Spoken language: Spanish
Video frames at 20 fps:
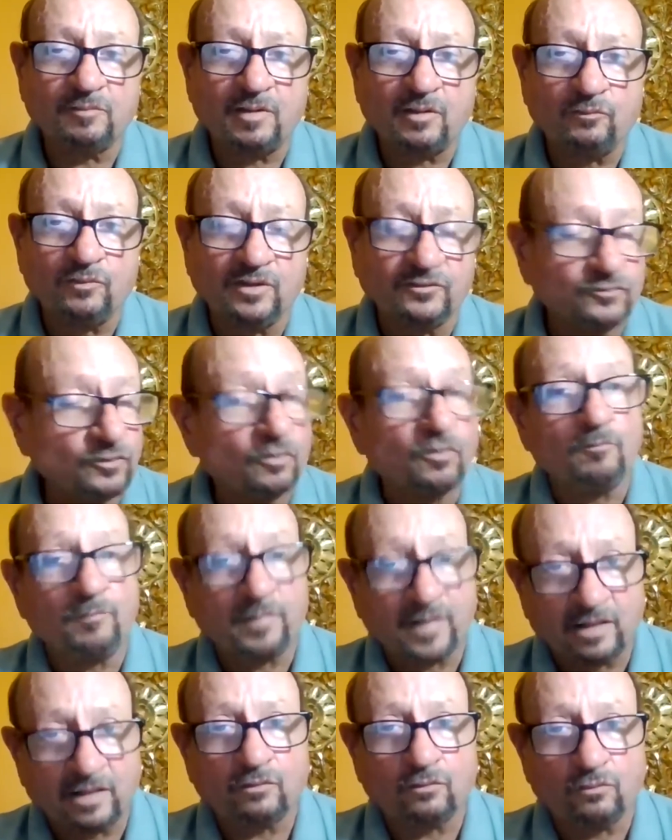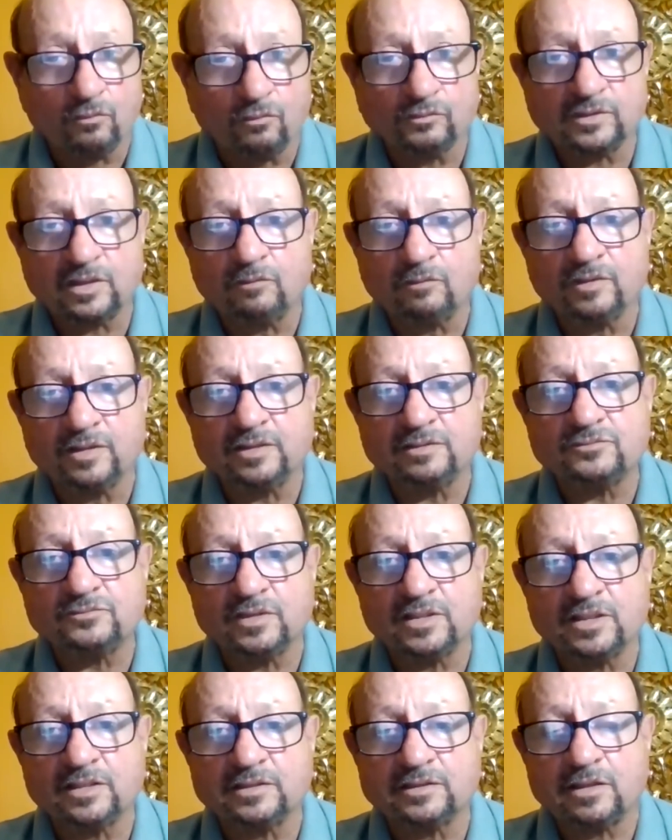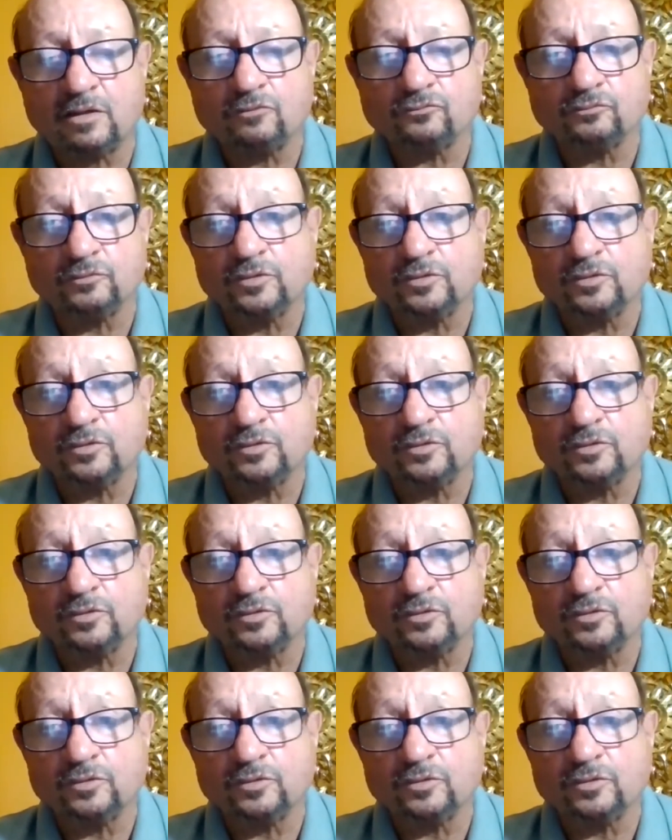de vacunación comparados con otras jurisdicciones de Estados